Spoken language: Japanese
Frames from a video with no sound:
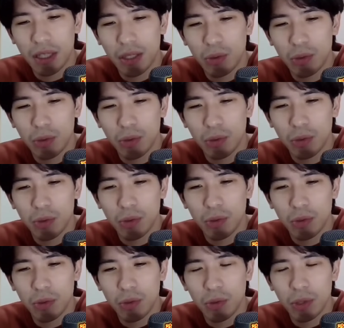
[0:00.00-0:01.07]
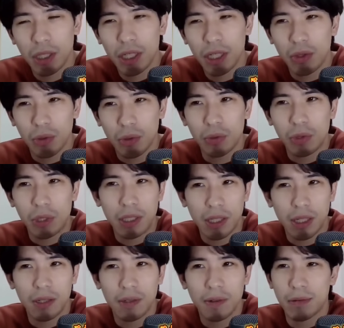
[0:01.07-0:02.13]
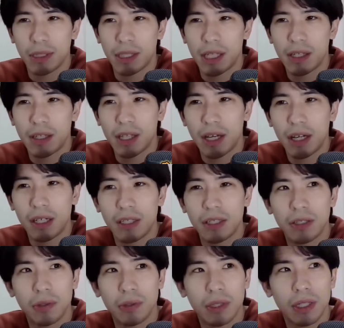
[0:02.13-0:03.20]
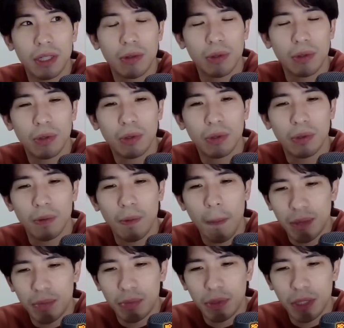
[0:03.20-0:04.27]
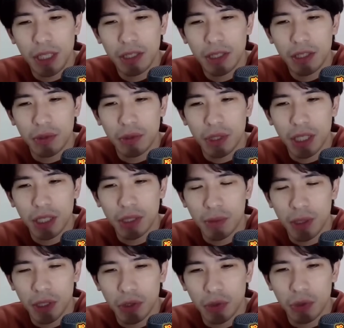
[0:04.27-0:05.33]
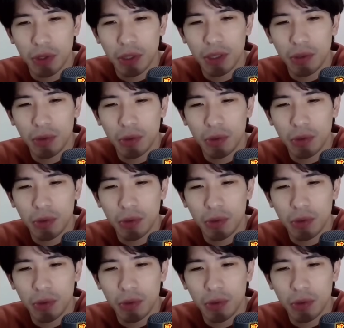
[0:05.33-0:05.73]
ていう問いだとどうですか例えばセンターが必要ってなるとじゃあプリンスを出しましょうっ